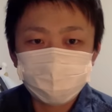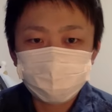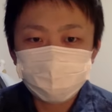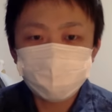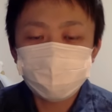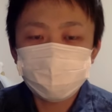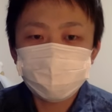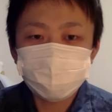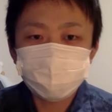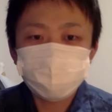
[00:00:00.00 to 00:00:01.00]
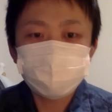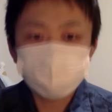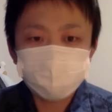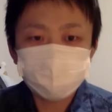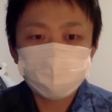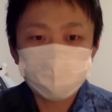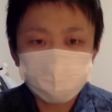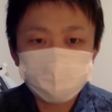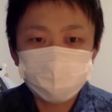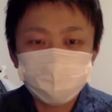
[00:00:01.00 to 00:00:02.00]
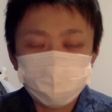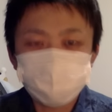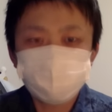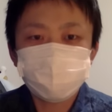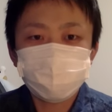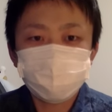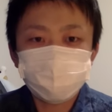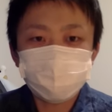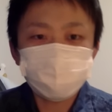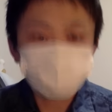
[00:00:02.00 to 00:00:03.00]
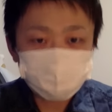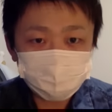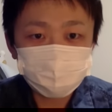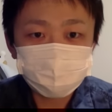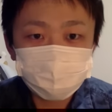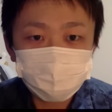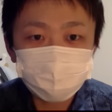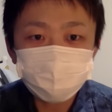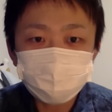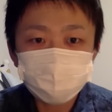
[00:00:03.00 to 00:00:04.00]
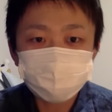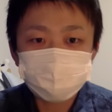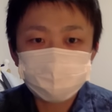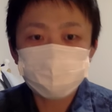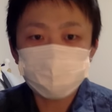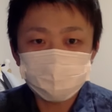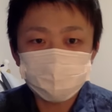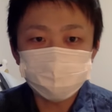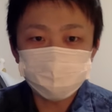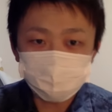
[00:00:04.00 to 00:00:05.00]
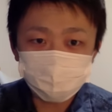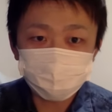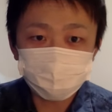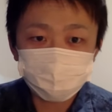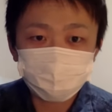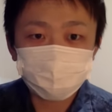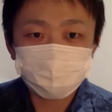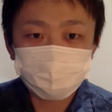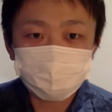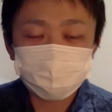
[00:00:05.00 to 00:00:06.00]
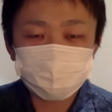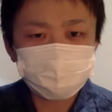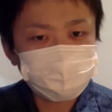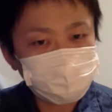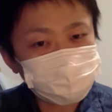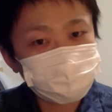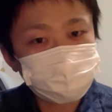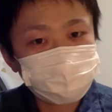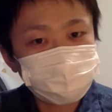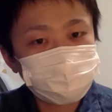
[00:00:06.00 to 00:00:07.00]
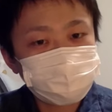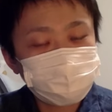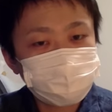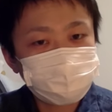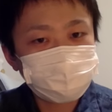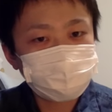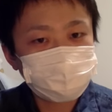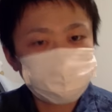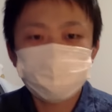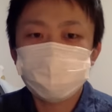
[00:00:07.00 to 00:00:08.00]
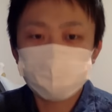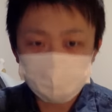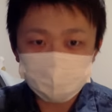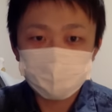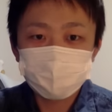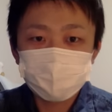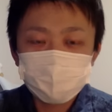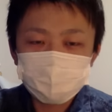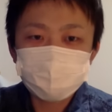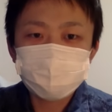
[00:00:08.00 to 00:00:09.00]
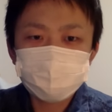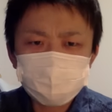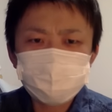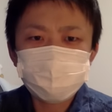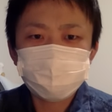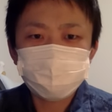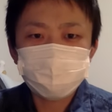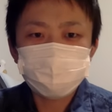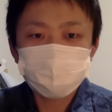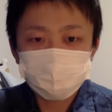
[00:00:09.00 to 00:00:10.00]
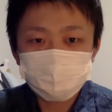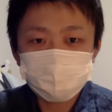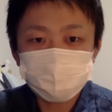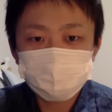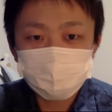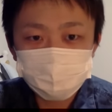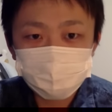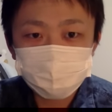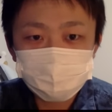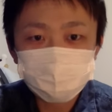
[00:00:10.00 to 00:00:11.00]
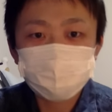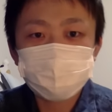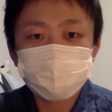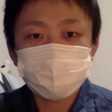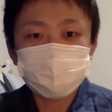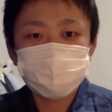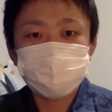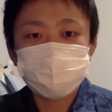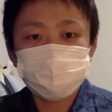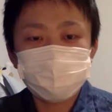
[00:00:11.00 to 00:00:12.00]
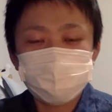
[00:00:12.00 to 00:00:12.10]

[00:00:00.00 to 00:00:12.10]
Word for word: の、スゴフェスから放送をやる予定です。で、今回2日間あるっていうことなので、まあ、1日か2日。で、1日に極力やりたいんですけど、まあ、ちょっとバタバタしてる可